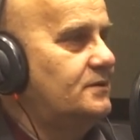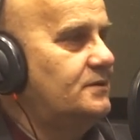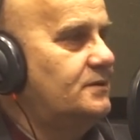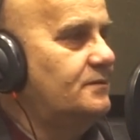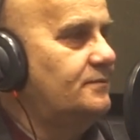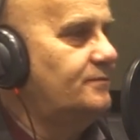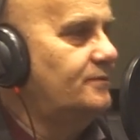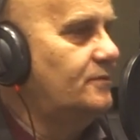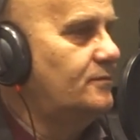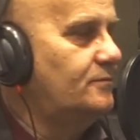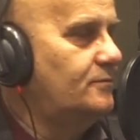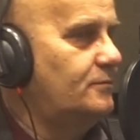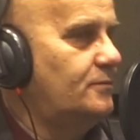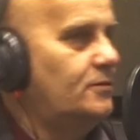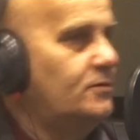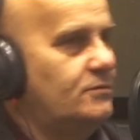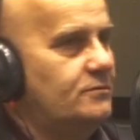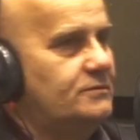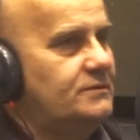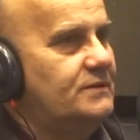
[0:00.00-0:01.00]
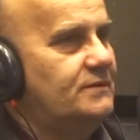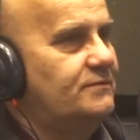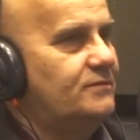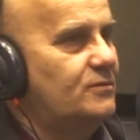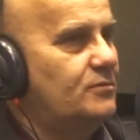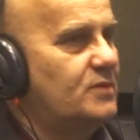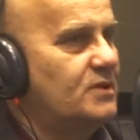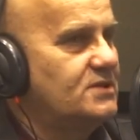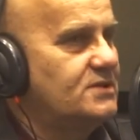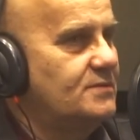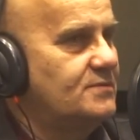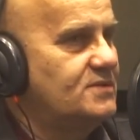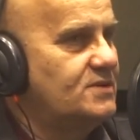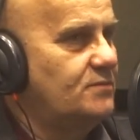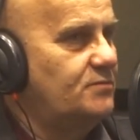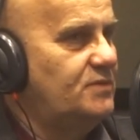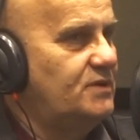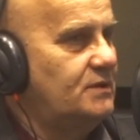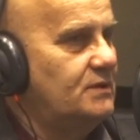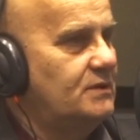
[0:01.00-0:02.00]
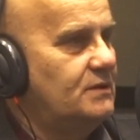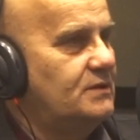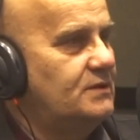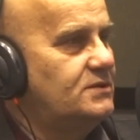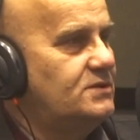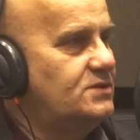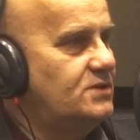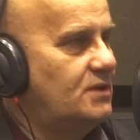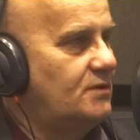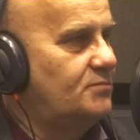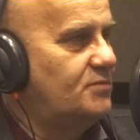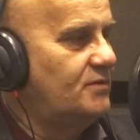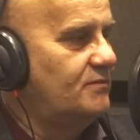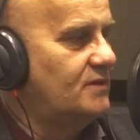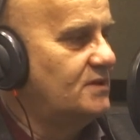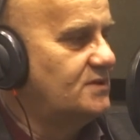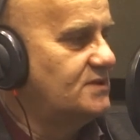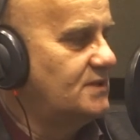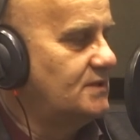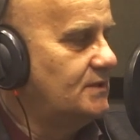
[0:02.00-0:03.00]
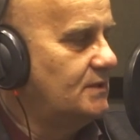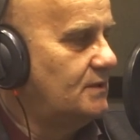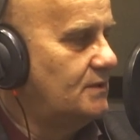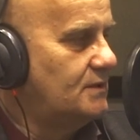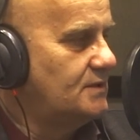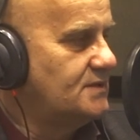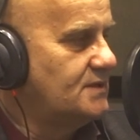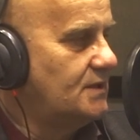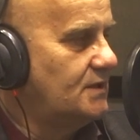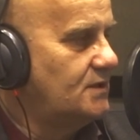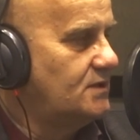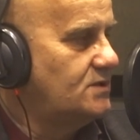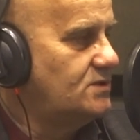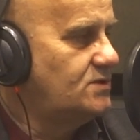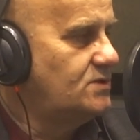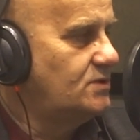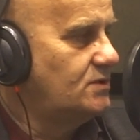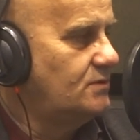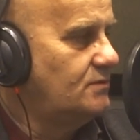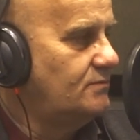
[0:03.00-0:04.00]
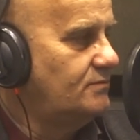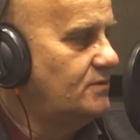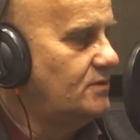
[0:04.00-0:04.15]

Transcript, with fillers: nie, nie wyobrażam sobie dzisiaj prowadzenia zajęć y,